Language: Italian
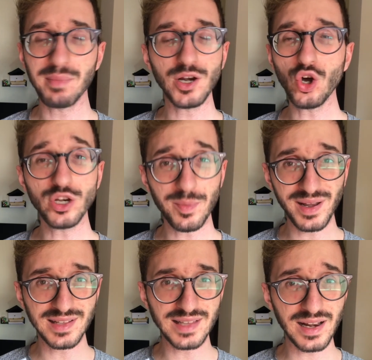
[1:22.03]
ma non
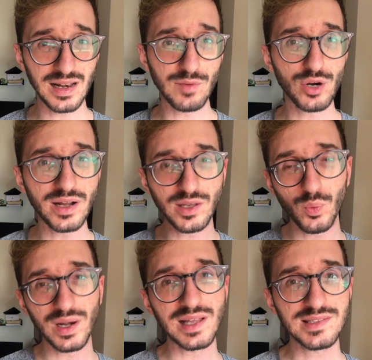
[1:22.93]
per andare a lavorare in
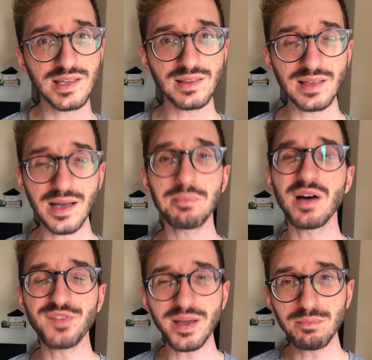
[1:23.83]
quell'azienda, ma
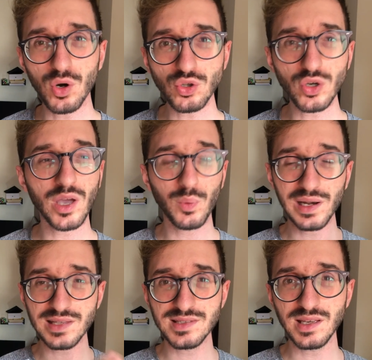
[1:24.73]
fai in modo che
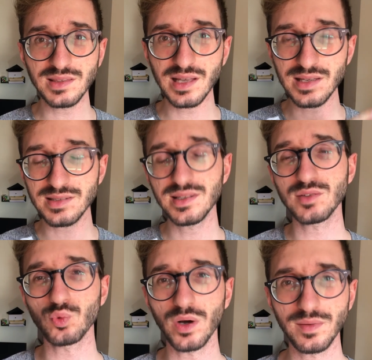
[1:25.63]
quell'azienda sia
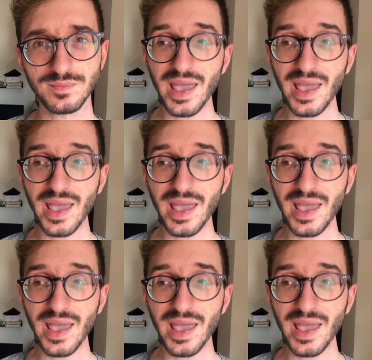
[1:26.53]
tua.